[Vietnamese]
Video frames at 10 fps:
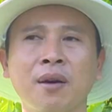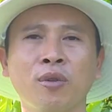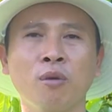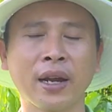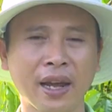
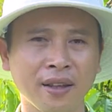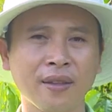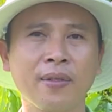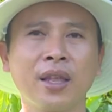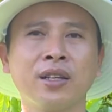hấp thụ ngay,
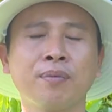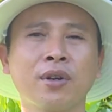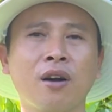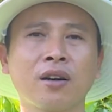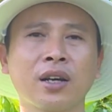giúp
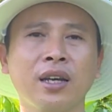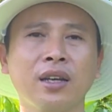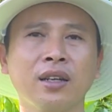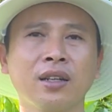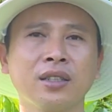cho
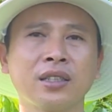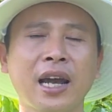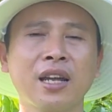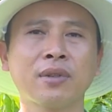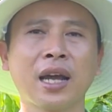cái
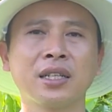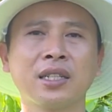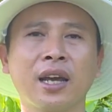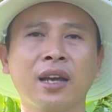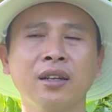trái chúng ta
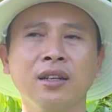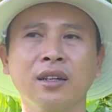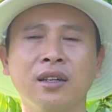sẽ